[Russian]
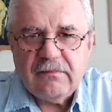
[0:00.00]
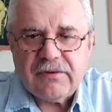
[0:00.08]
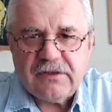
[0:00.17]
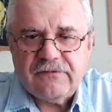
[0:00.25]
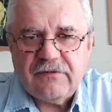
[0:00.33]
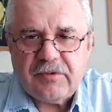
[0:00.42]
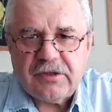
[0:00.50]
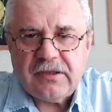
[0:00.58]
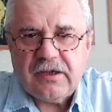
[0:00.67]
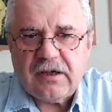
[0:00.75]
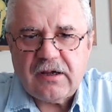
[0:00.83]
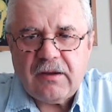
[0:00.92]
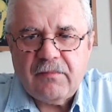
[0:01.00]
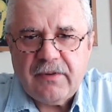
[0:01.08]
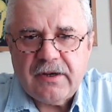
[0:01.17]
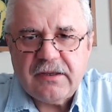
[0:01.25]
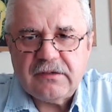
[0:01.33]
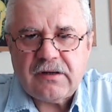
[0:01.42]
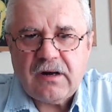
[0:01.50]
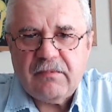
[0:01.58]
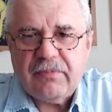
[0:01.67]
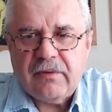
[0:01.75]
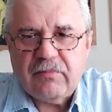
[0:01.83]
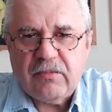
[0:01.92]
Предвыборная кампания
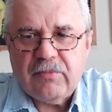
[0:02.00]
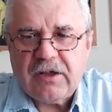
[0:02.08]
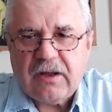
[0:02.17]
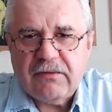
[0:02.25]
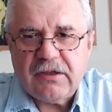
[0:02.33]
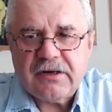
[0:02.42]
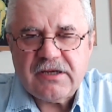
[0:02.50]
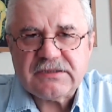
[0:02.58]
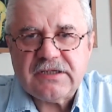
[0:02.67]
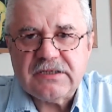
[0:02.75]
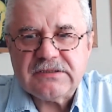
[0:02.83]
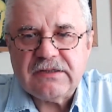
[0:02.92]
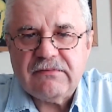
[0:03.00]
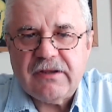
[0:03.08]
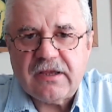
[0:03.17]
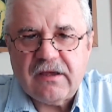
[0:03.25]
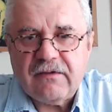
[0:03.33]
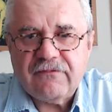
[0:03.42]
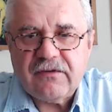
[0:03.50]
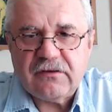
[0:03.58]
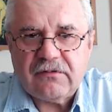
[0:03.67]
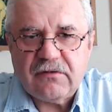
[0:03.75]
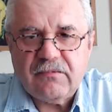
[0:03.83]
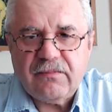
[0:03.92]
Трампа опубликовала резкое заявление, в
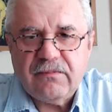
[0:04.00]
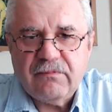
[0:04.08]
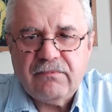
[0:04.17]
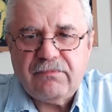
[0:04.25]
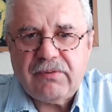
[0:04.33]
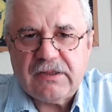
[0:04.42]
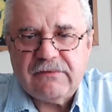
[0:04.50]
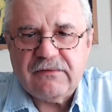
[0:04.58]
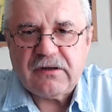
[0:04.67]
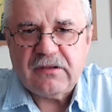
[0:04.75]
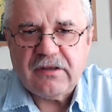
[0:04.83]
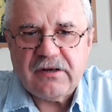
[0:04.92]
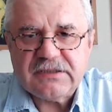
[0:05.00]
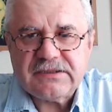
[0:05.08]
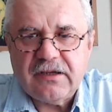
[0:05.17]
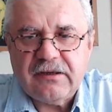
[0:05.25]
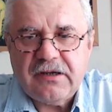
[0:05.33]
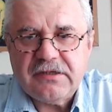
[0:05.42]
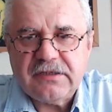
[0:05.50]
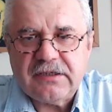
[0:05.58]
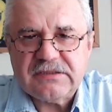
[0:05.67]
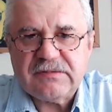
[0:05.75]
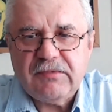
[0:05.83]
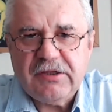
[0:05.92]
котором подвергла резкой
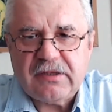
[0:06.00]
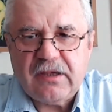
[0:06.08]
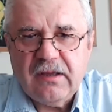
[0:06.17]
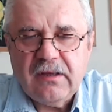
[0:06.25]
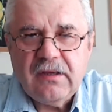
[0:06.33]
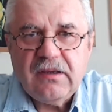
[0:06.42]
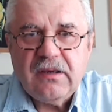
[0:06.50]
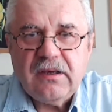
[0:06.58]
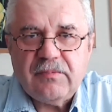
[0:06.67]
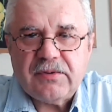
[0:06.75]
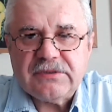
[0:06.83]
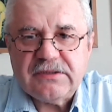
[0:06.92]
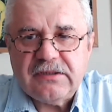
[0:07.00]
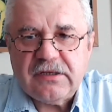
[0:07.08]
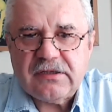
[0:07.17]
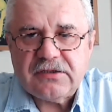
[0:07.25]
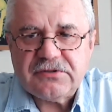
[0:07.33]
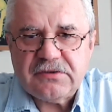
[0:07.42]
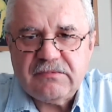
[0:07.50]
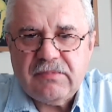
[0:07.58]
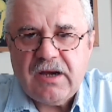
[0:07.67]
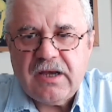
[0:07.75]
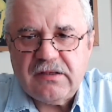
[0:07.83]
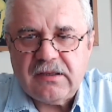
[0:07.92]
критике Смита и президента Джо
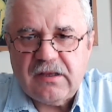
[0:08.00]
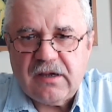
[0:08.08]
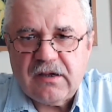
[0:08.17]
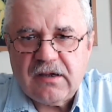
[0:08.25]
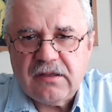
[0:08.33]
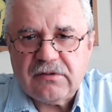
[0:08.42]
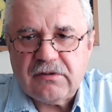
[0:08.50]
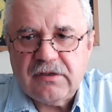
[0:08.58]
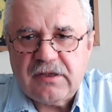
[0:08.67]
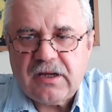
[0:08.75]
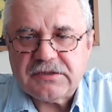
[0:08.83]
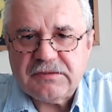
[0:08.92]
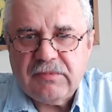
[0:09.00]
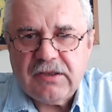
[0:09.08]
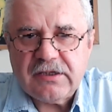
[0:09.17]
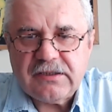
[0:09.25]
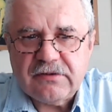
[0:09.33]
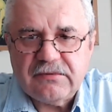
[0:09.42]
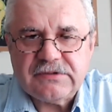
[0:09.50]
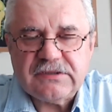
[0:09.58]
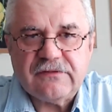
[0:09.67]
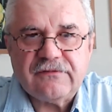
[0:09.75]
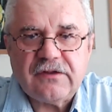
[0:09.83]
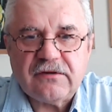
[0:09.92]
Байдена, который также баллотируется
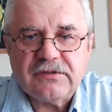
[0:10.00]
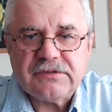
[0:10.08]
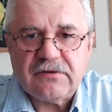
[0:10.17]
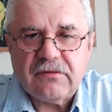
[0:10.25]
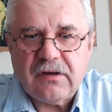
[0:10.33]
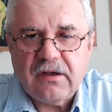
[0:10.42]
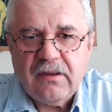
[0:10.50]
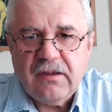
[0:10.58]
на второй срок,